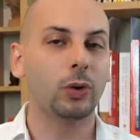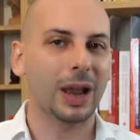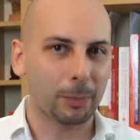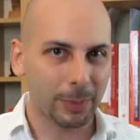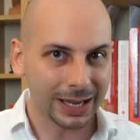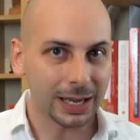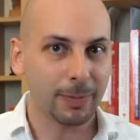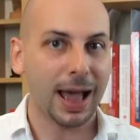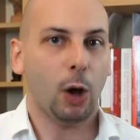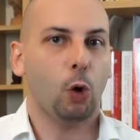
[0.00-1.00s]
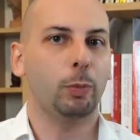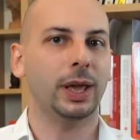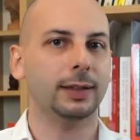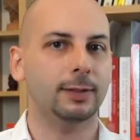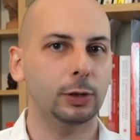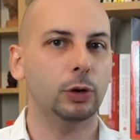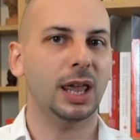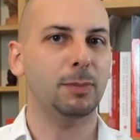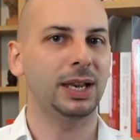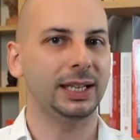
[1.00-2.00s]
una prima
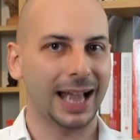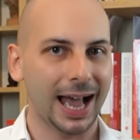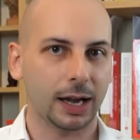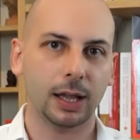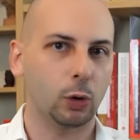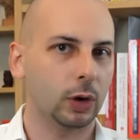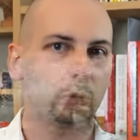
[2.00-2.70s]
operazione militare con la